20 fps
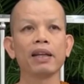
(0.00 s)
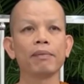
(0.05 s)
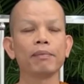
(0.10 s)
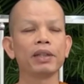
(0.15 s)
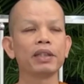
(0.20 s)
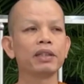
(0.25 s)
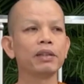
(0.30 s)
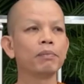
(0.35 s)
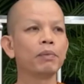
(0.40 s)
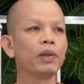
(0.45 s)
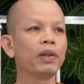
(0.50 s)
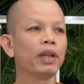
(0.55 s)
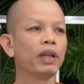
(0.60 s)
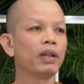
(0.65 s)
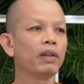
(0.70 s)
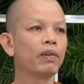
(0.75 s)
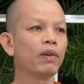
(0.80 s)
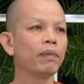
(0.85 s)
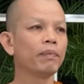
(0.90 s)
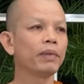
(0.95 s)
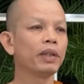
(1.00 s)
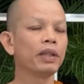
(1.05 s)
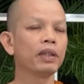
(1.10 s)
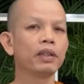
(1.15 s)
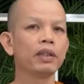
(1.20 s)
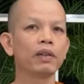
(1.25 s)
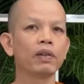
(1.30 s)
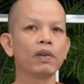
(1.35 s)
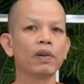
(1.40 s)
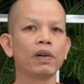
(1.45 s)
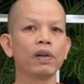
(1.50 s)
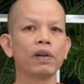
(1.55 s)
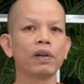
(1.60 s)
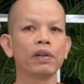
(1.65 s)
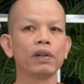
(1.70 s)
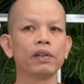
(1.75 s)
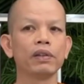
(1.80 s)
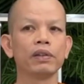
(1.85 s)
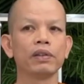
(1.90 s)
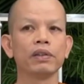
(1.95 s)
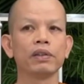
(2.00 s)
นนี่มันสิบ่เห็นความคืดเจ้าของ